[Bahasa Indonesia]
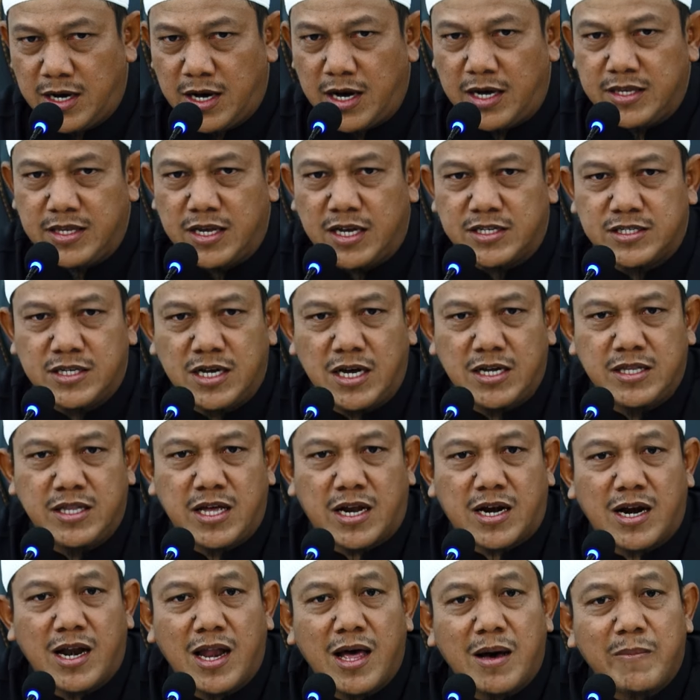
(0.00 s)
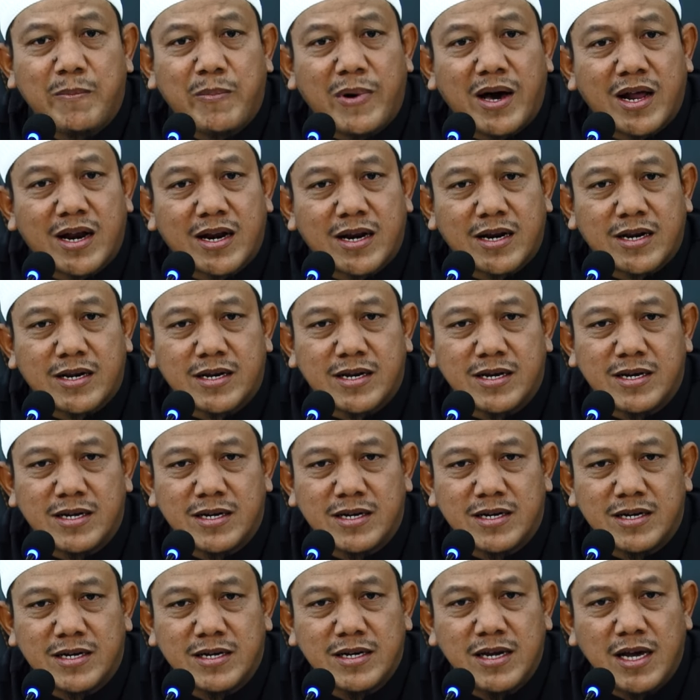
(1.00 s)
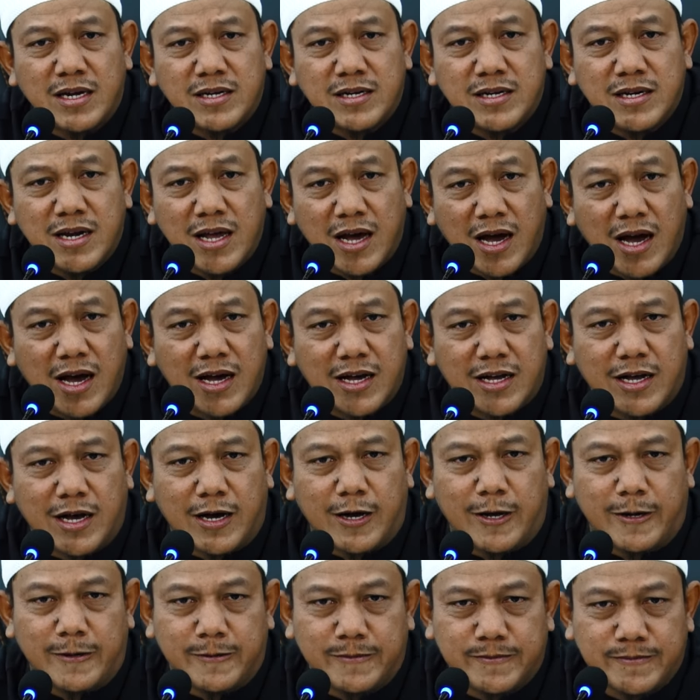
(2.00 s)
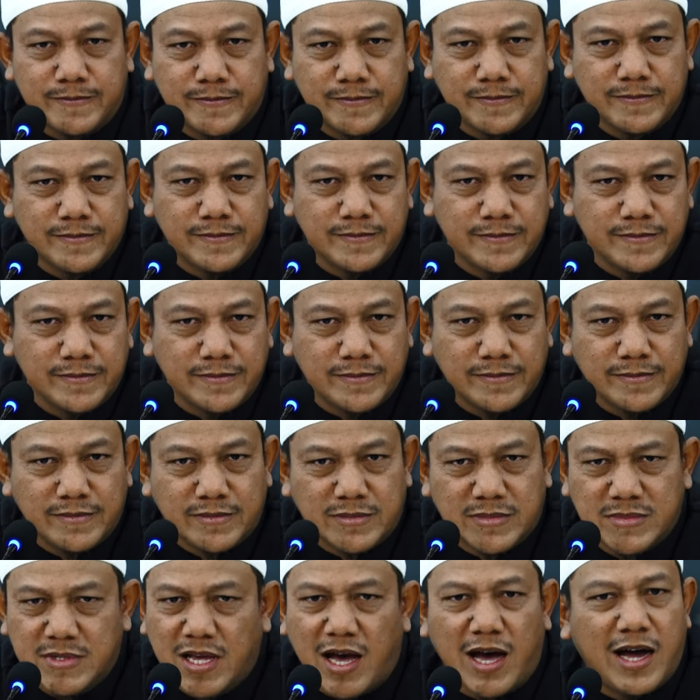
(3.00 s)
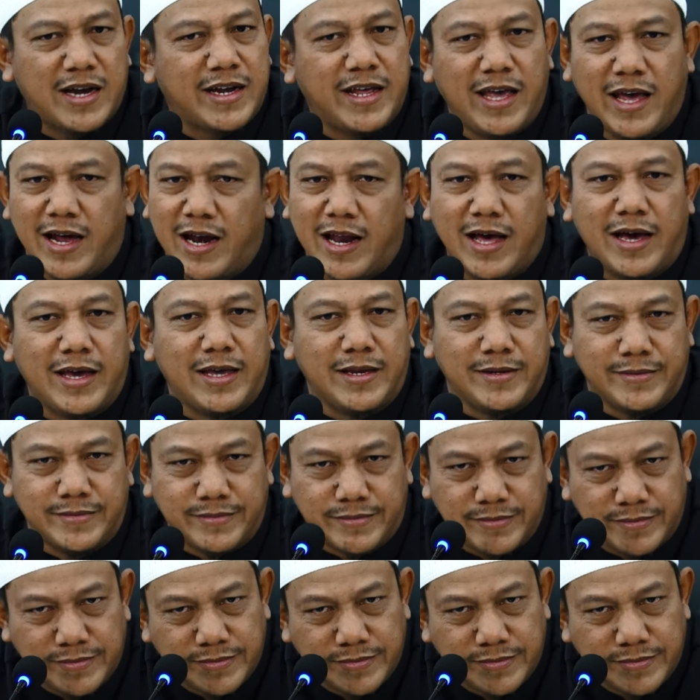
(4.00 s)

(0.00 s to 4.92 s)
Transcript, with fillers: hanya sekedar lapar dan dahaga. Tak ada yang lain.